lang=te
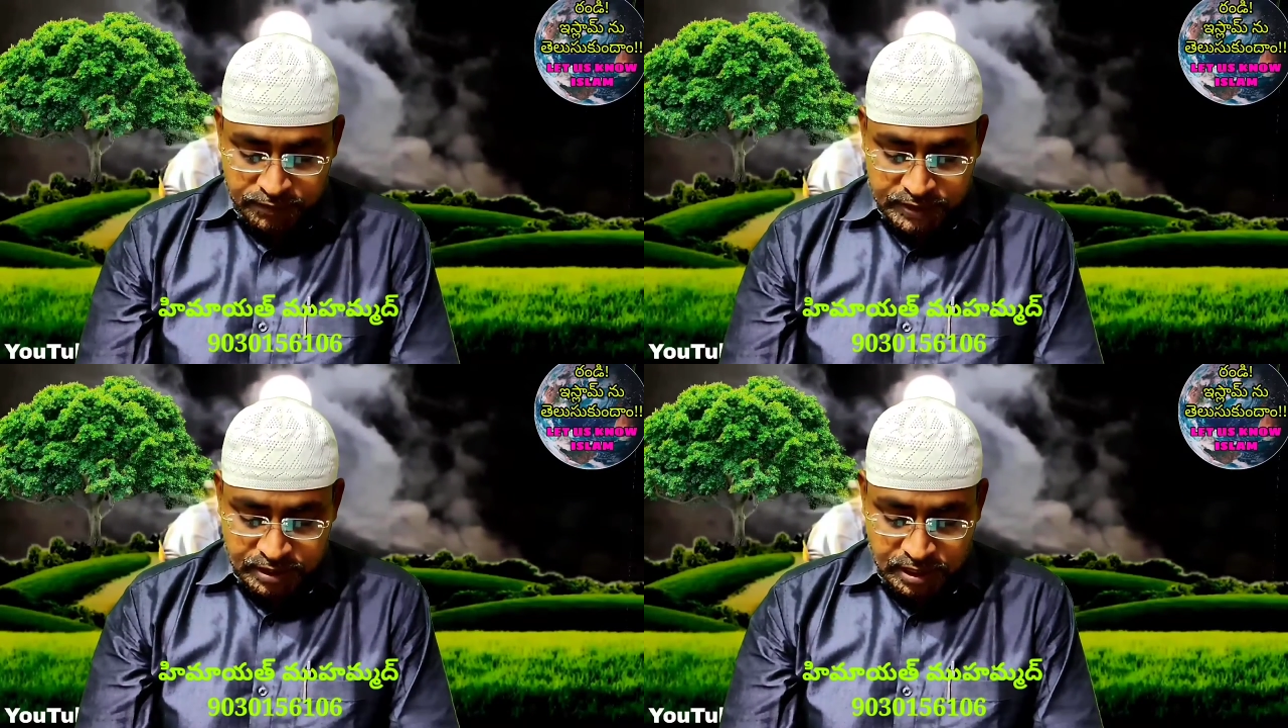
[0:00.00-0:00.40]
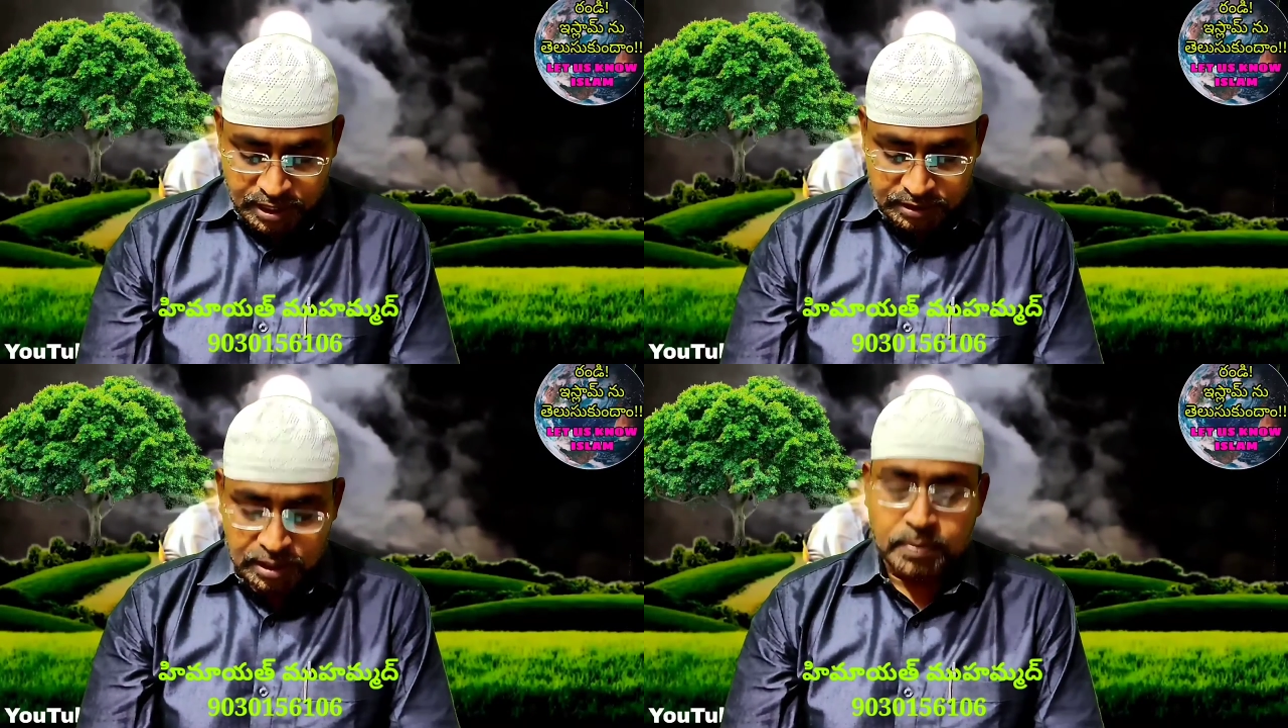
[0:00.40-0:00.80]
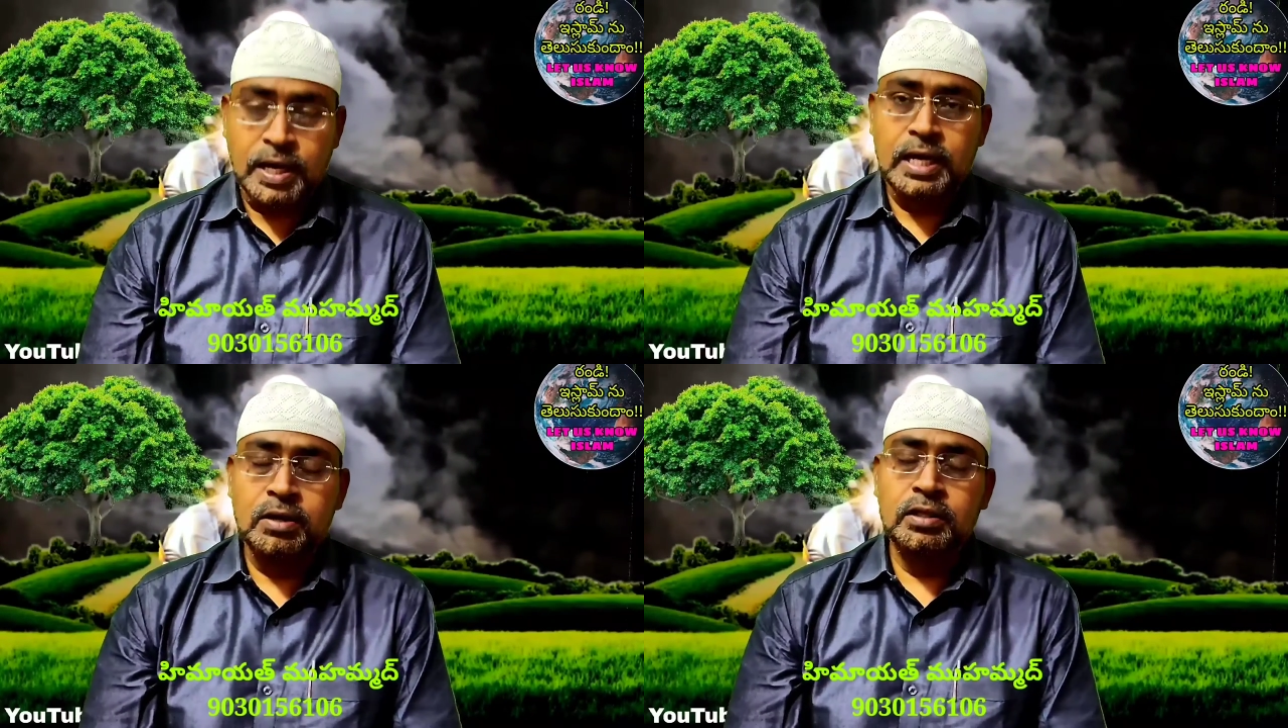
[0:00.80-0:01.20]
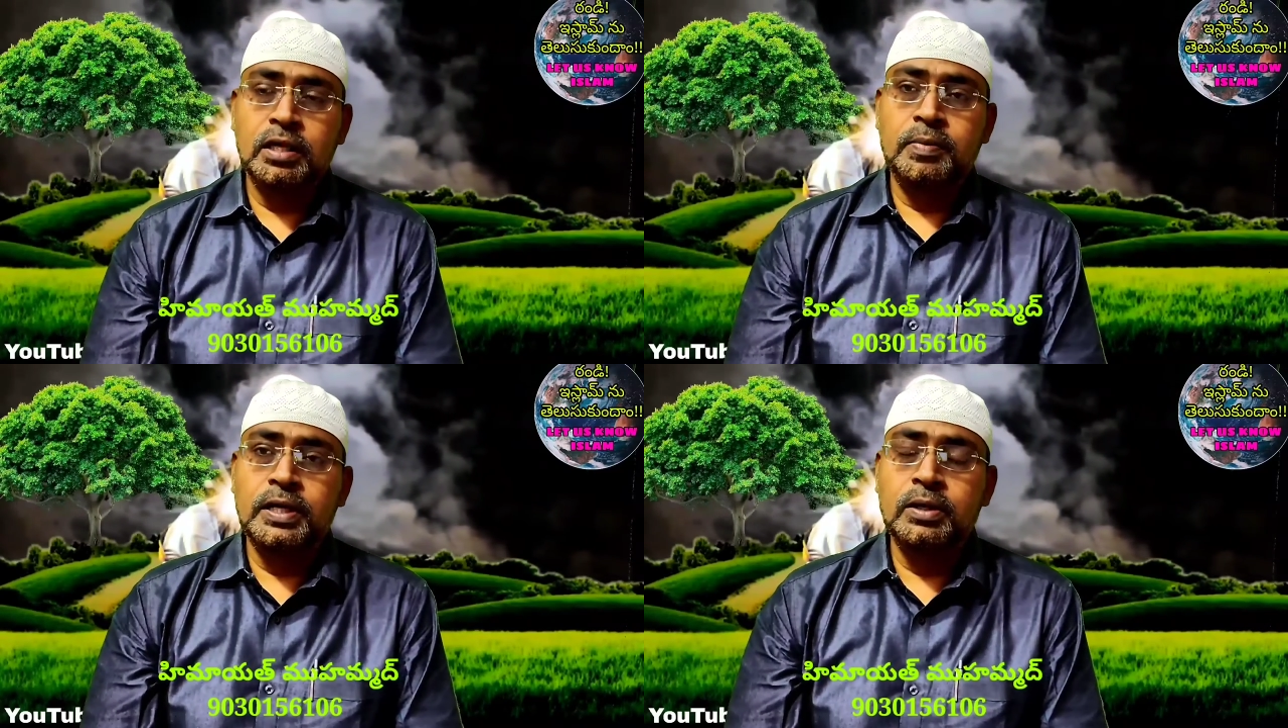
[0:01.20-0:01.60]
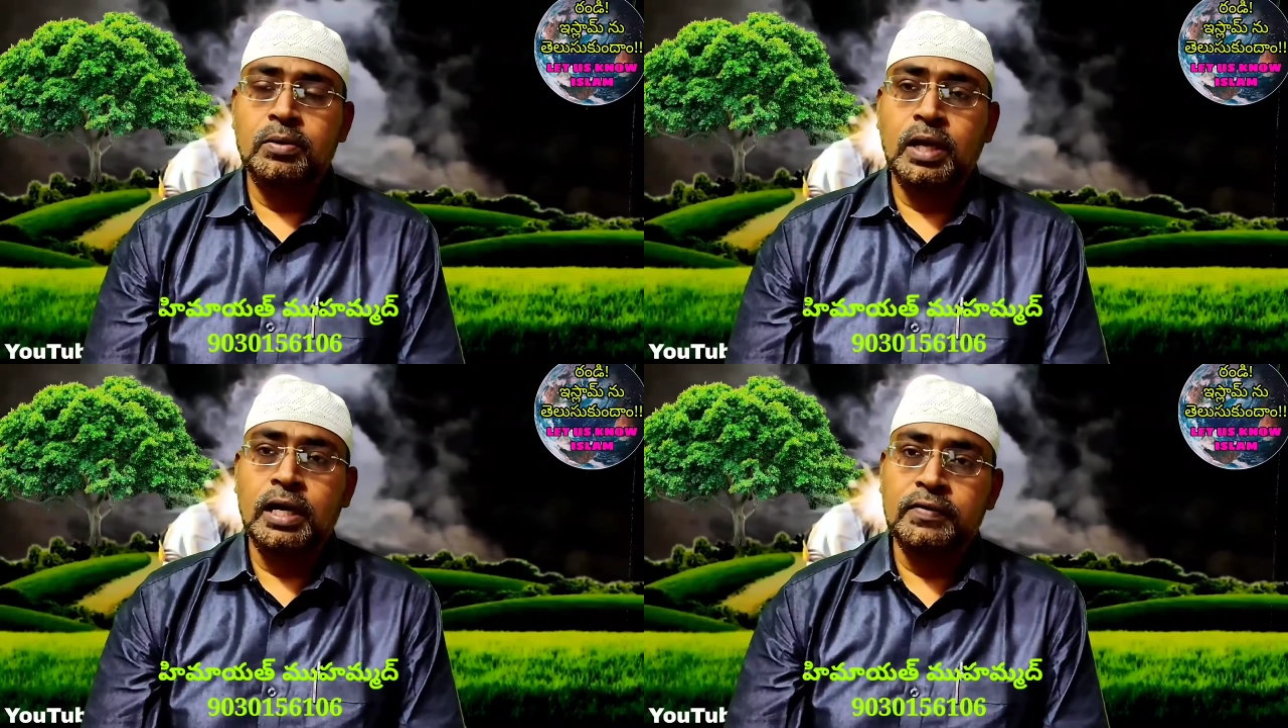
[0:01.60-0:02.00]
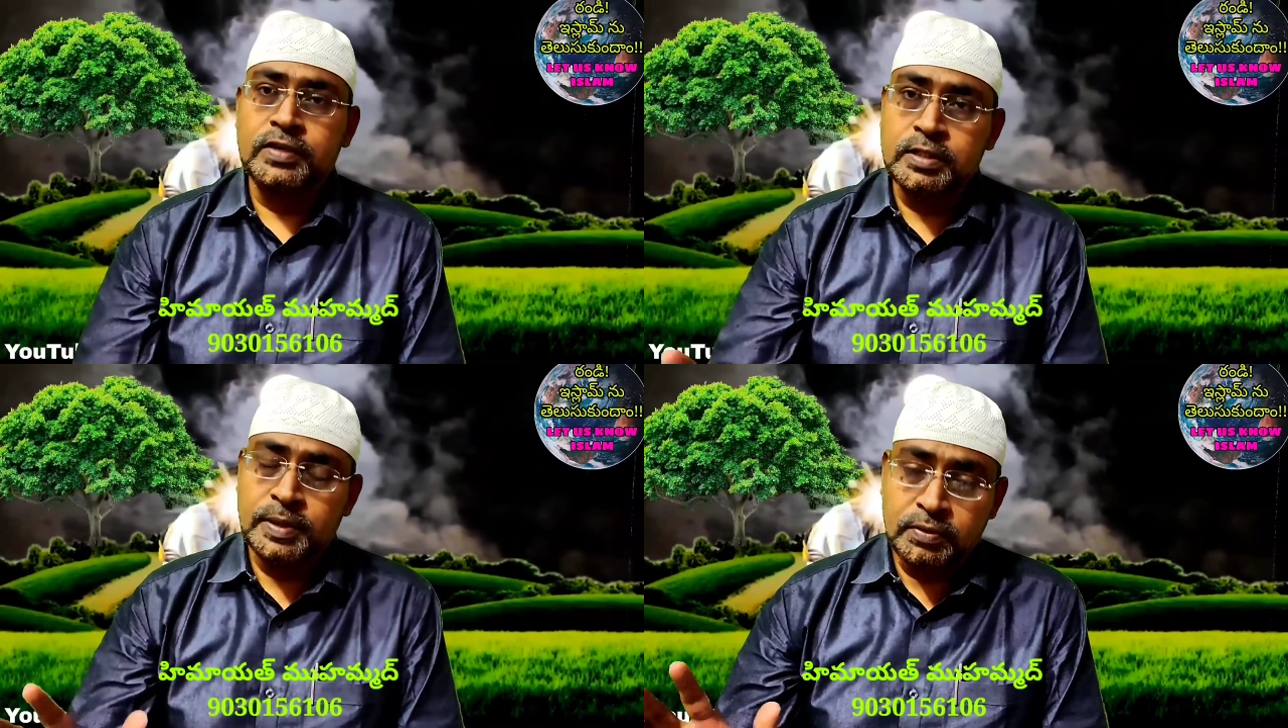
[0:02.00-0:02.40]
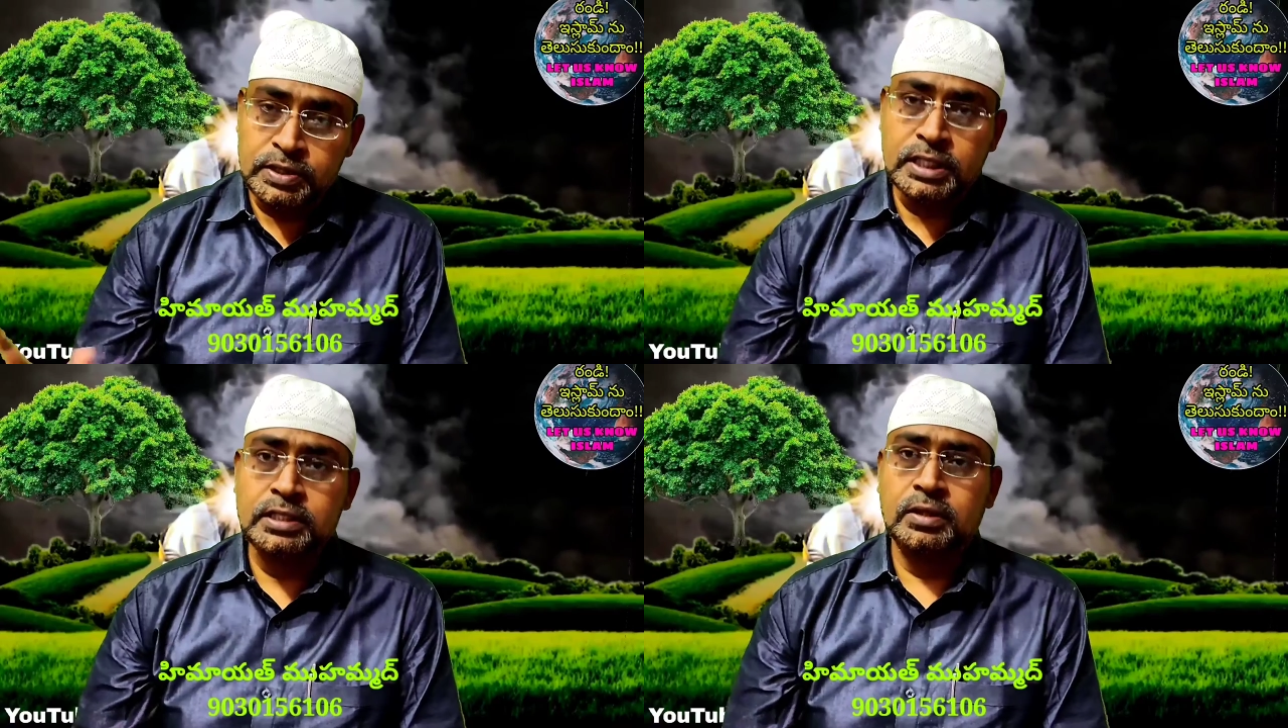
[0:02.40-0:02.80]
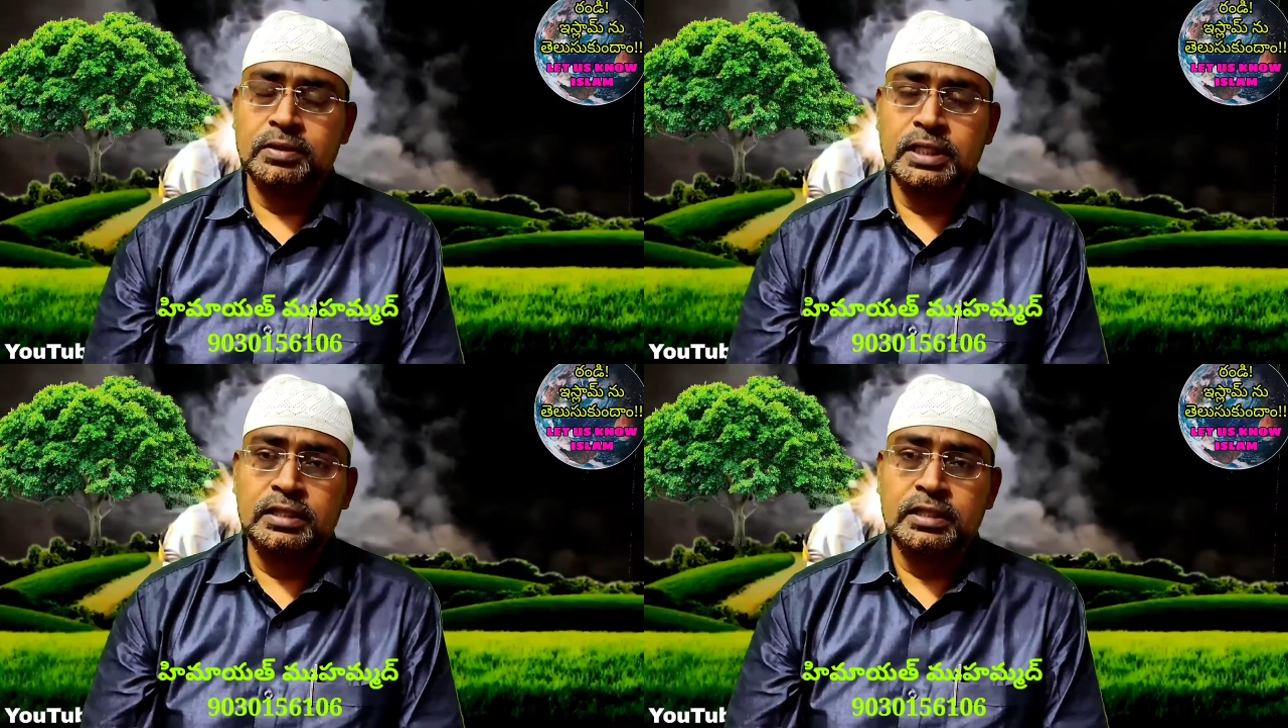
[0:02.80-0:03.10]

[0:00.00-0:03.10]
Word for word: ఆ విధంగా తన భార్యను తన బిడ్డను ఆయన విడిచిపెట్టి వచ్చేస్తారు